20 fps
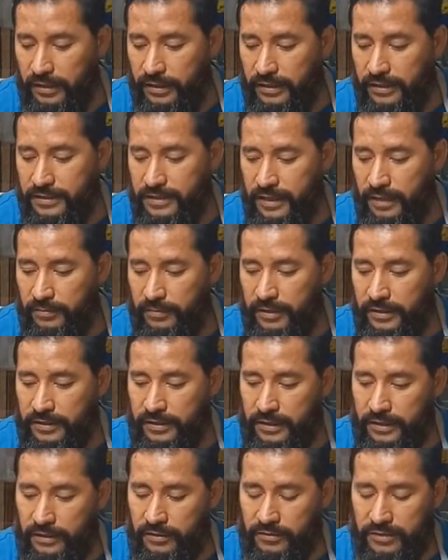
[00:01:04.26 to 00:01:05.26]

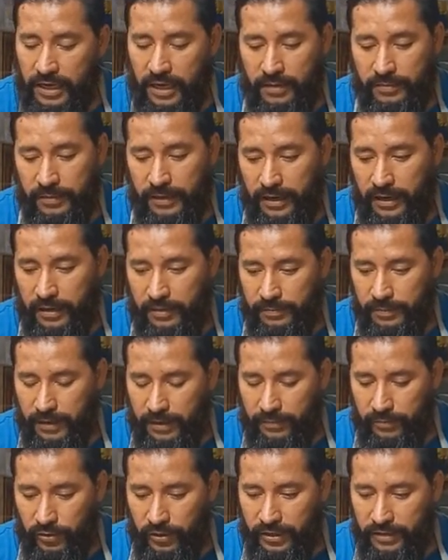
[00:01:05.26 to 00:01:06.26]
inicialmente, o sea, para,
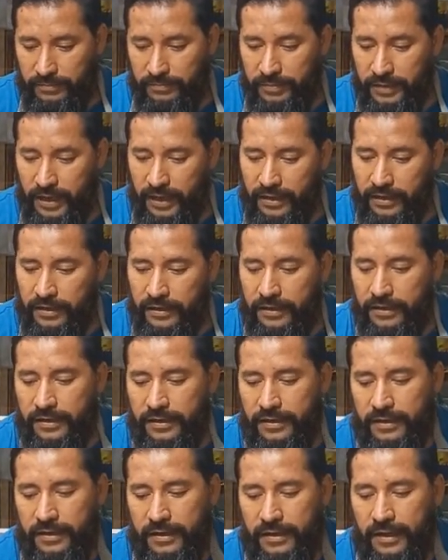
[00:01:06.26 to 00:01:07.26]
poder limpiar.
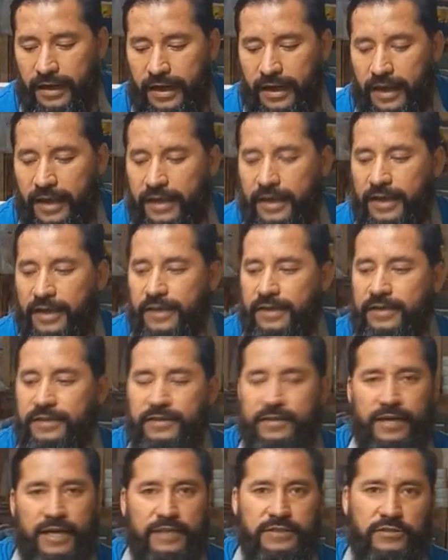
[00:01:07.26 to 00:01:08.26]
La laca que en
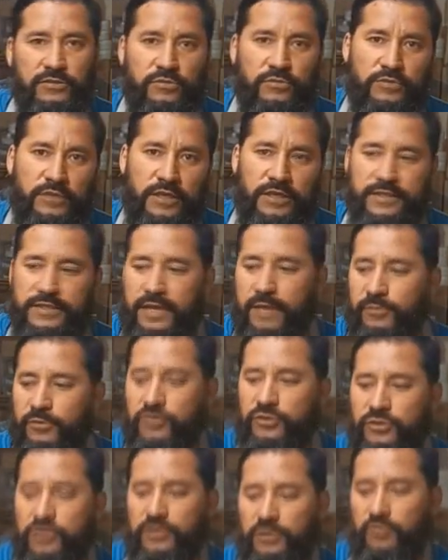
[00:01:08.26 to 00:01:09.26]
este caso
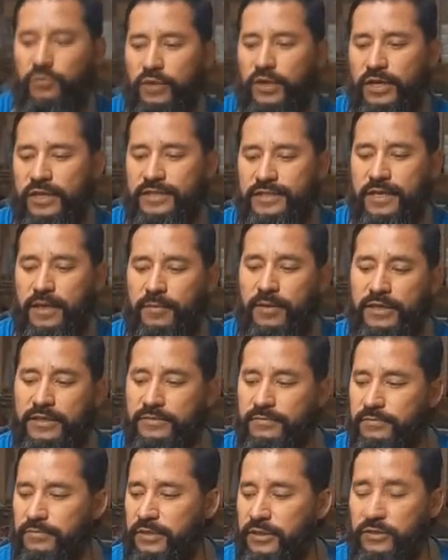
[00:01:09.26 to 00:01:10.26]
utilizamos una que se llama
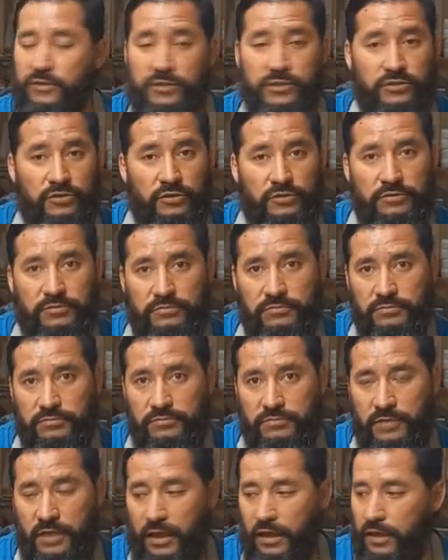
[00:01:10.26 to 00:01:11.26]
Vitrostone,
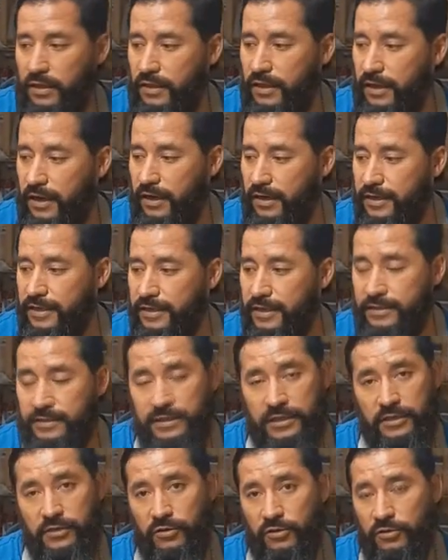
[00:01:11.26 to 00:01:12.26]
que es de la línea
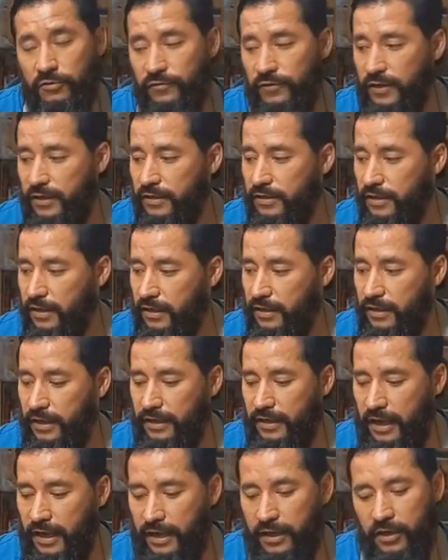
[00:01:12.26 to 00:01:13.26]
Chilcorrofin, que en
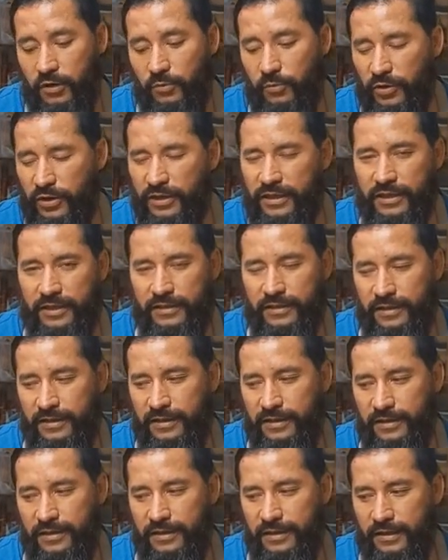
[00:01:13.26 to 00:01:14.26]
realidad es como el,
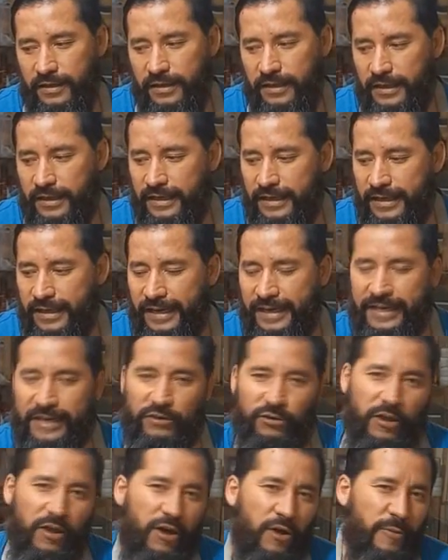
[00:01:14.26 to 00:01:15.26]
eh, el que
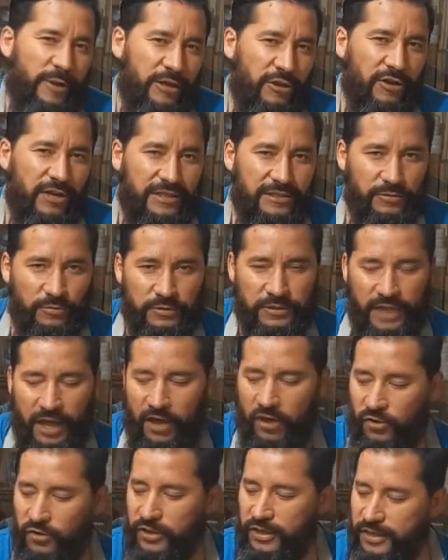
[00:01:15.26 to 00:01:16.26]
nos ha mayor
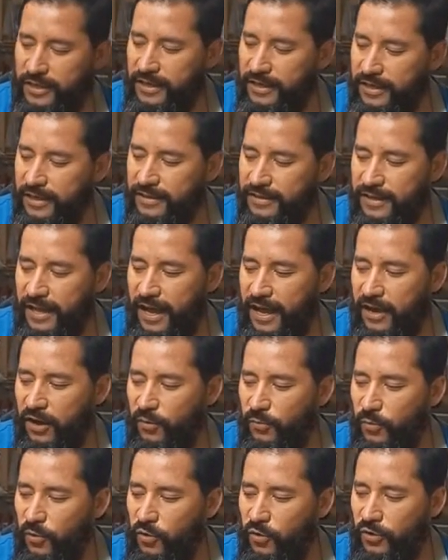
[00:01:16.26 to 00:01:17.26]
resultado y está
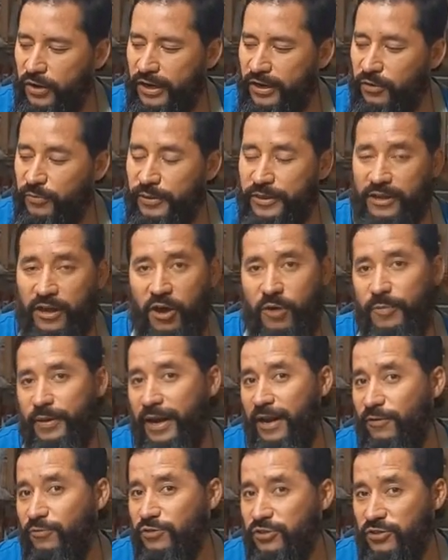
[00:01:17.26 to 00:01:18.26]
como recomendado
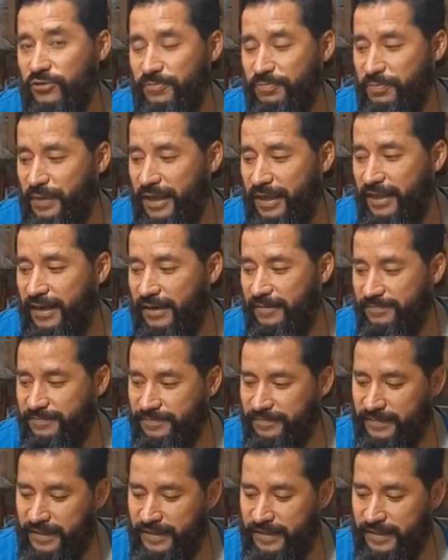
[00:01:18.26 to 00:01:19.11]
para el uso en piedra